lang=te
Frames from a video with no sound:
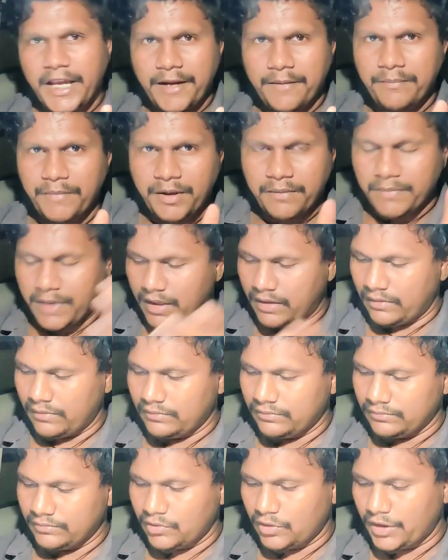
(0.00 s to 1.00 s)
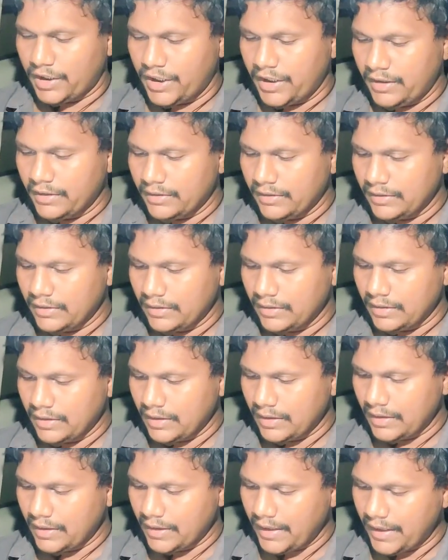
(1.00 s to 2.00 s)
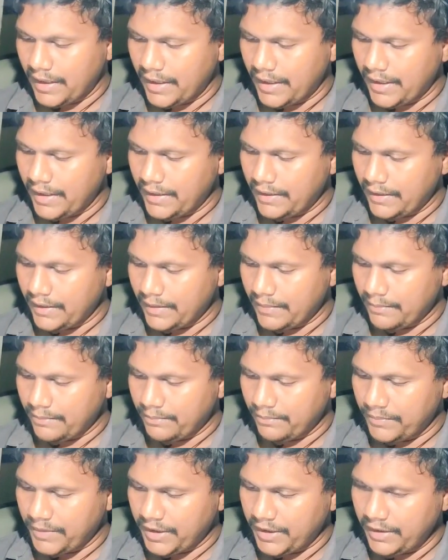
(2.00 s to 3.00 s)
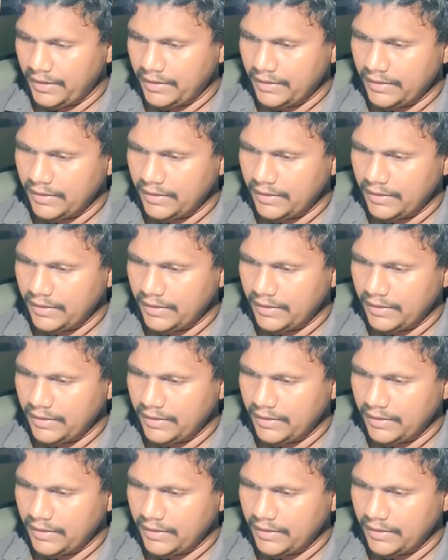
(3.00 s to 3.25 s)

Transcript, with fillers: ఏఎంబి మాల్ ఓకే ఏఎంబి